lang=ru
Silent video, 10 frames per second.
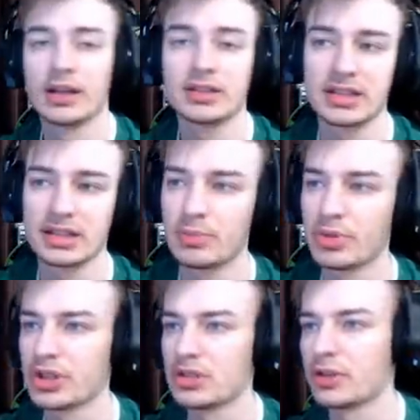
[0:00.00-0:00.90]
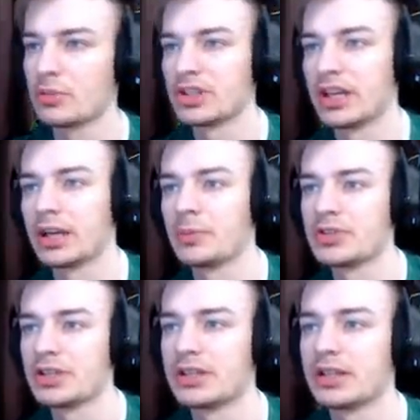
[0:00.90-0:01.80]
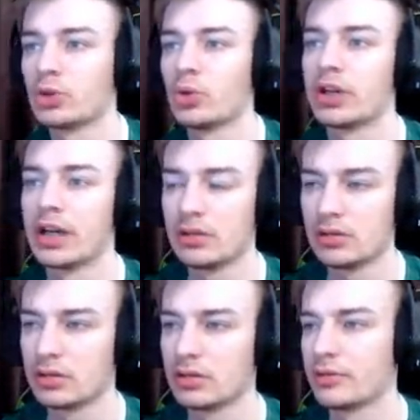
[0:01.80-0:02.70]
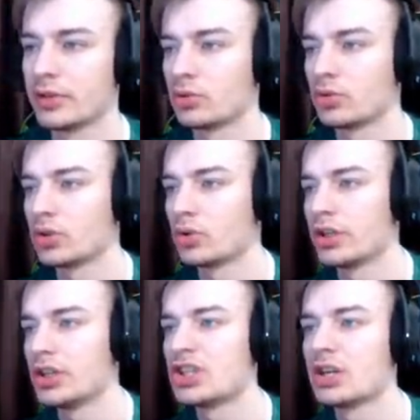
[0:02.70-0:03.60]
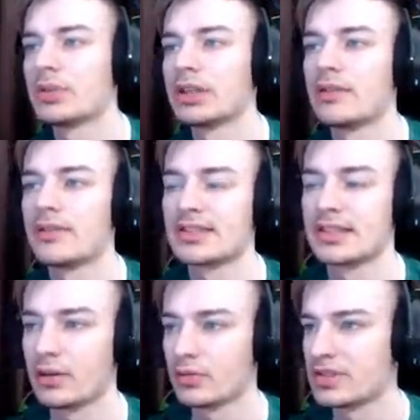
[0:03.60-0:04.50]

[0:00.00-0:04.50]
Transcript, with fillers: Кстати, напишите в комментариях обязательно, кто играл э, в эту игру и чем она вас так вот